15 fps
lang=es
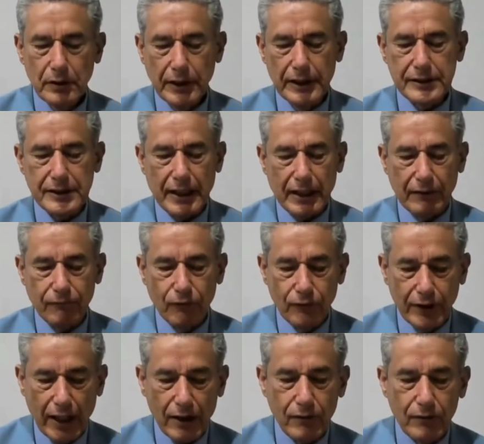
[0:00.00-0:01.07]
y se
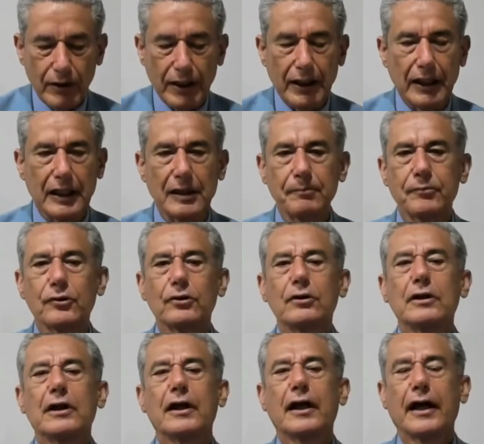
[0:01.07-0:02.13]
refugiaron en Egipto,
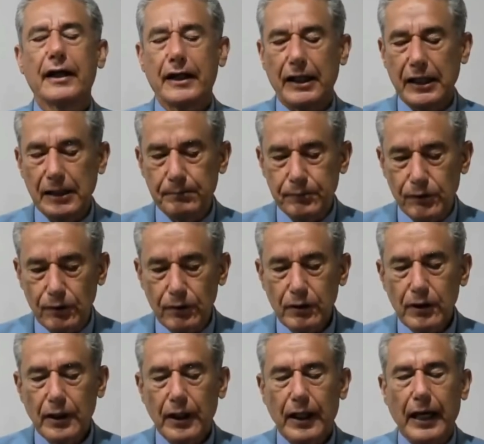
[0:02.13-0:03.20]
en Egipto
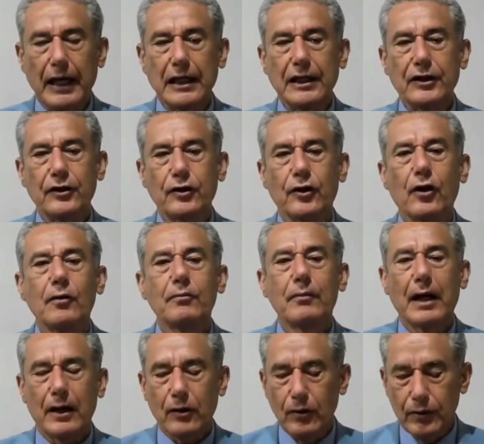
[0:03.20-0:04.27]
el
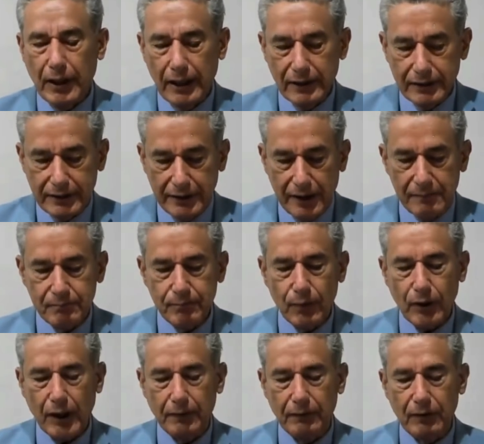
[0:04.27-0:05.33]
idioma con el
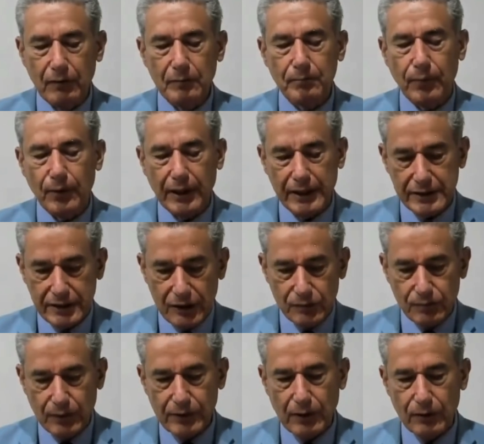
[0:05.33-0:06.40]
tiempo que vino a imponerse
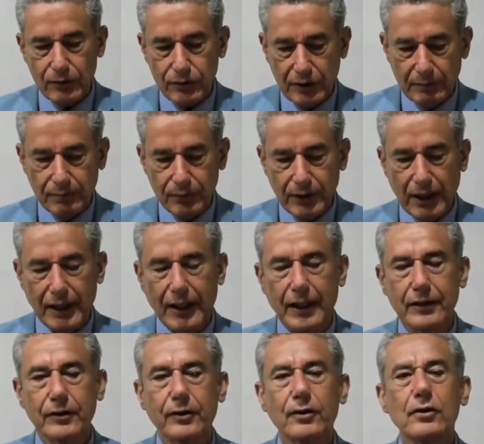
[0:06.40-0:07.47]
después de los tiempos de
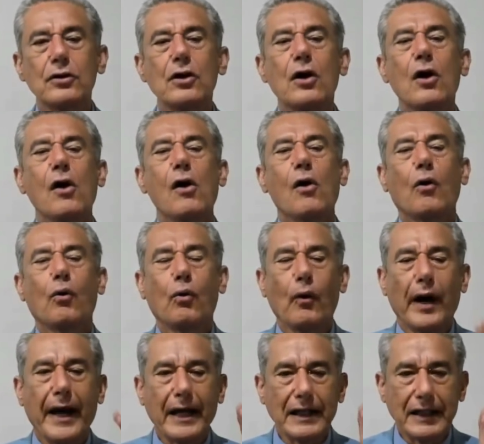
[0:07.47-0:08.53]
Alejandro
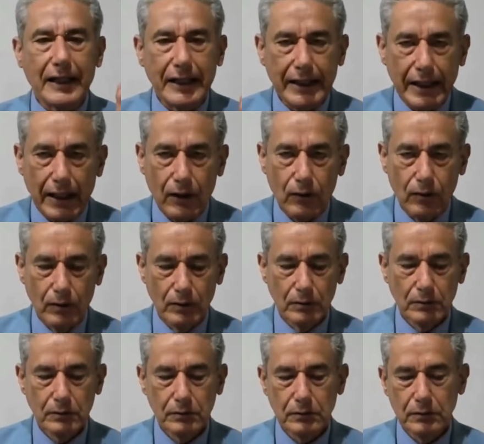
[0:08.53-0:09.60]
fue el griego.
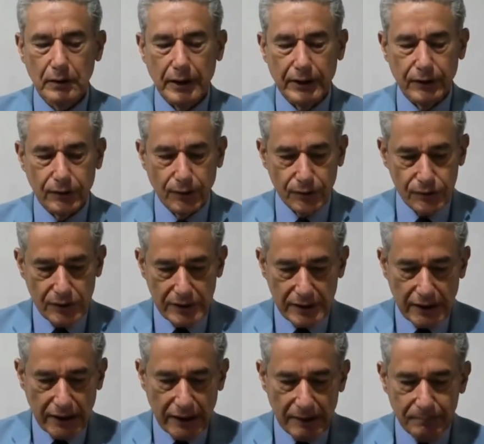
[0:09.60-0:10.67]
Entonces
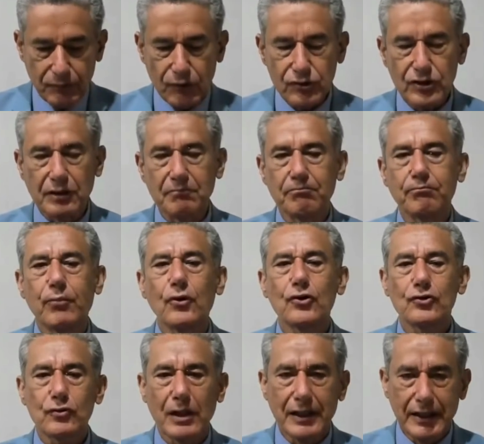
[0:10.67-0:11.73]
en Egipto se
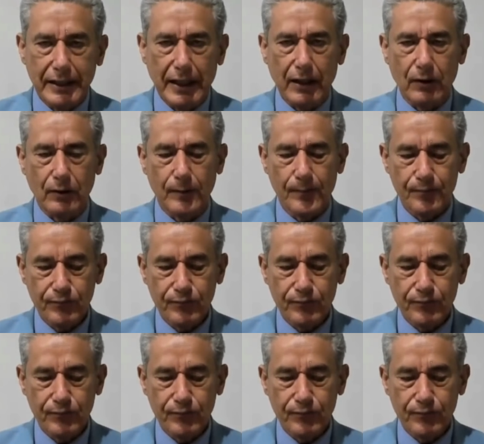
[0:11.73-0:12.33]
impuso el griego